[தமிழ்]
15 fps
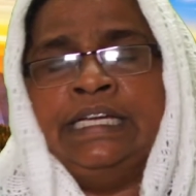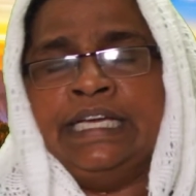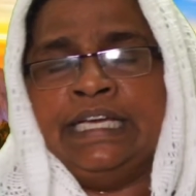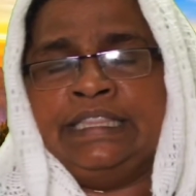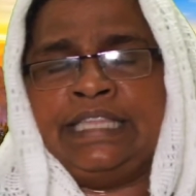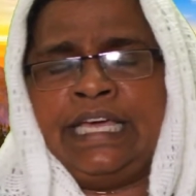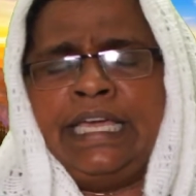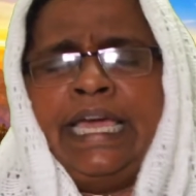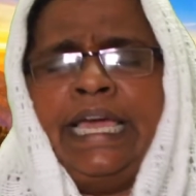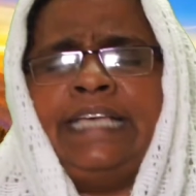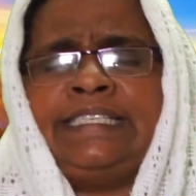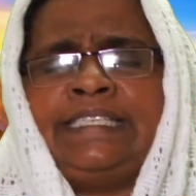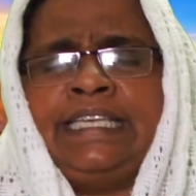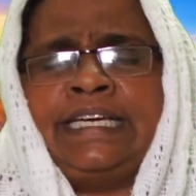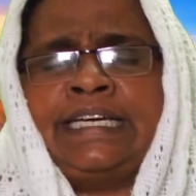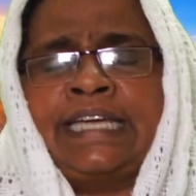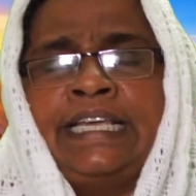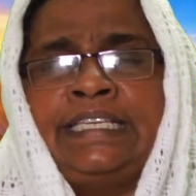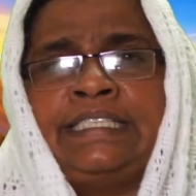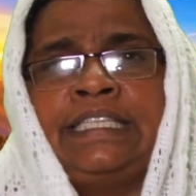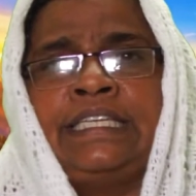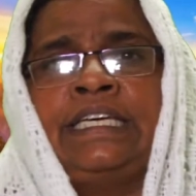இந்த இயேசு
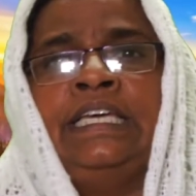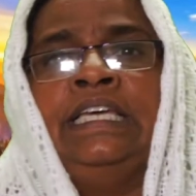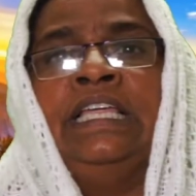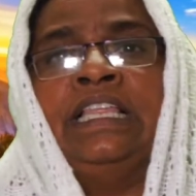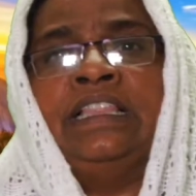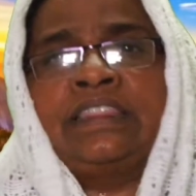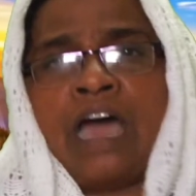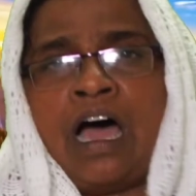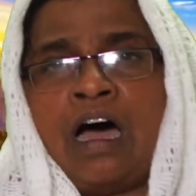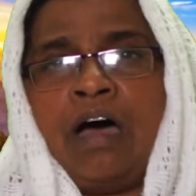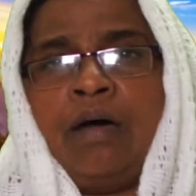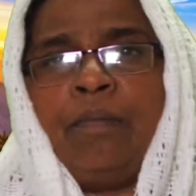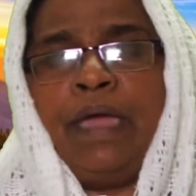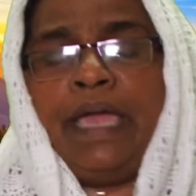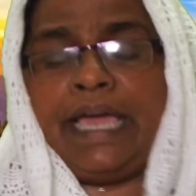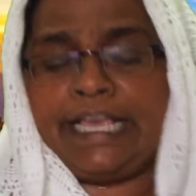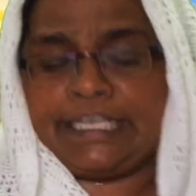கிறிஸ்து தாமே